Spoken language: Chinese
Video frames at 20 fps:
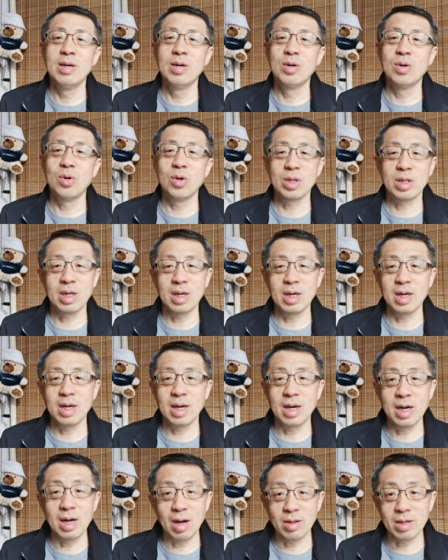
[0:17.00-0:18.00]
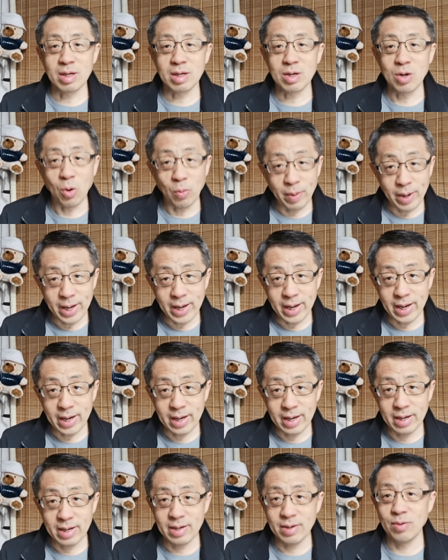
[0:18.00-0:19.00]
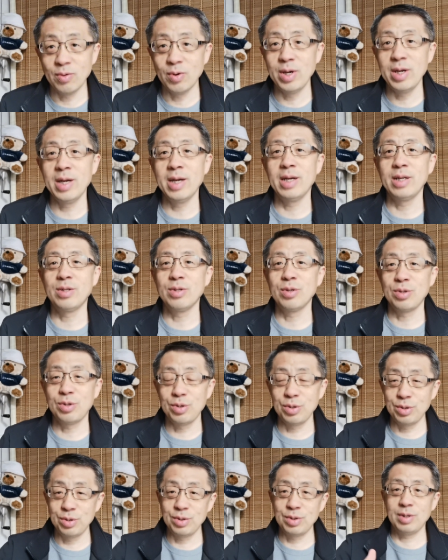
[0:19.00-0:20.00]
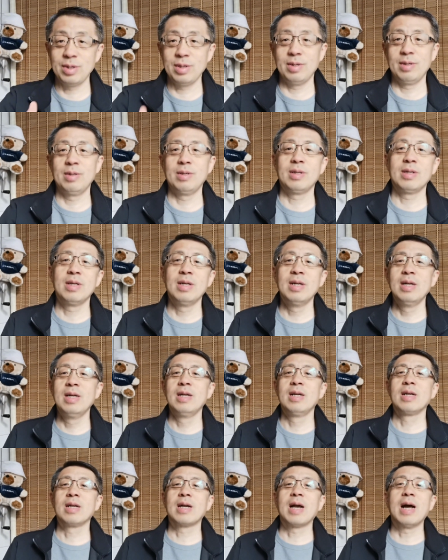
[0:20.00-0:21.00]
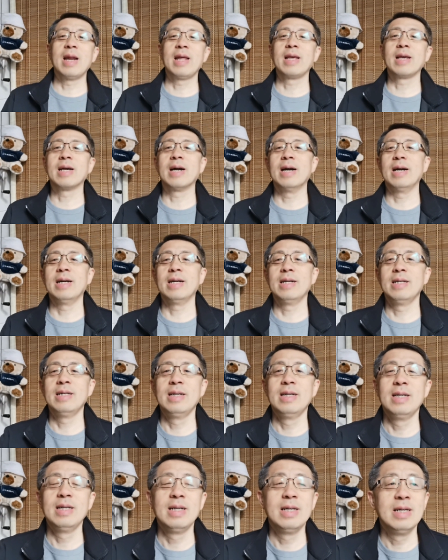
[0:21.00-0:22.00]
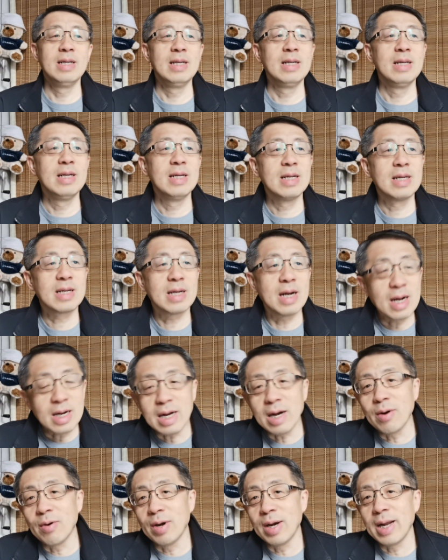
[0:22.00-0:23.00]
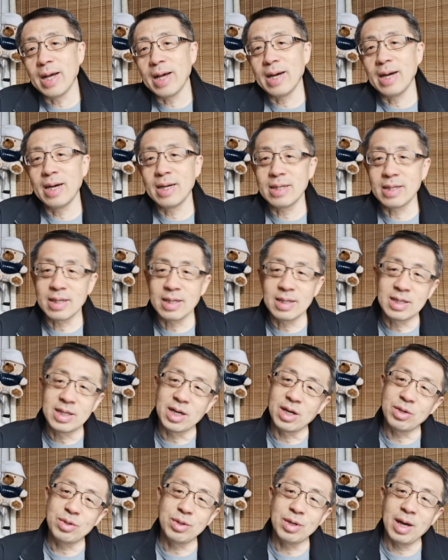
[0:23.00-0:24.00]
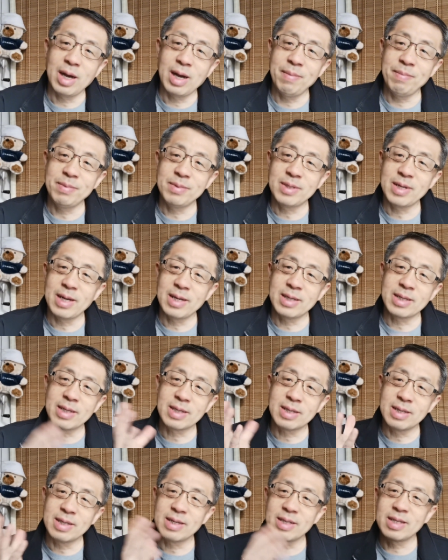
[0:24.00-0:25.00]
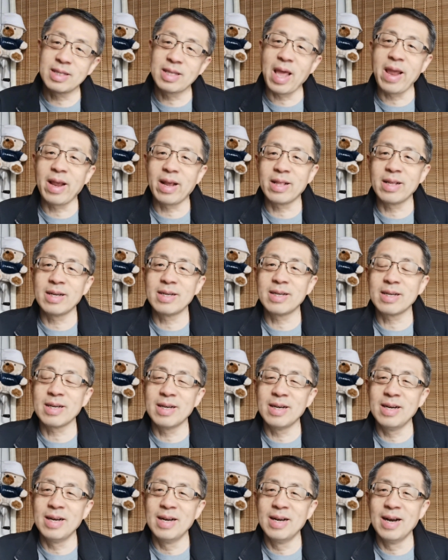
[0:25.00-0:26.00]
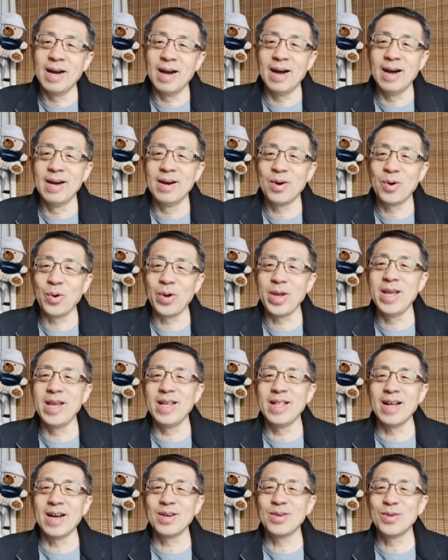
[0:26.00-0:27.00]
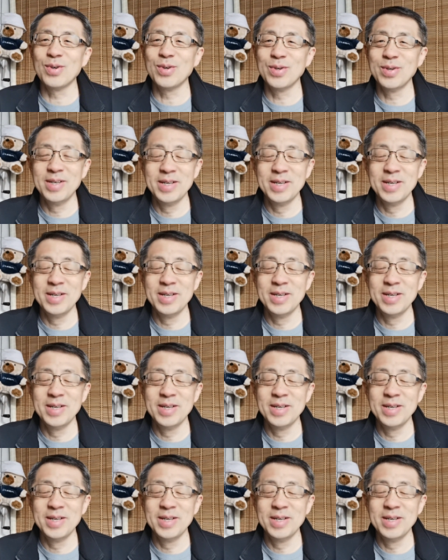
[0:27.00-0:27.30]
获得了很好的口碑，我也就去看了一看。刚看回来啊，这个情绪还在这个电影的这个啊回忆当中。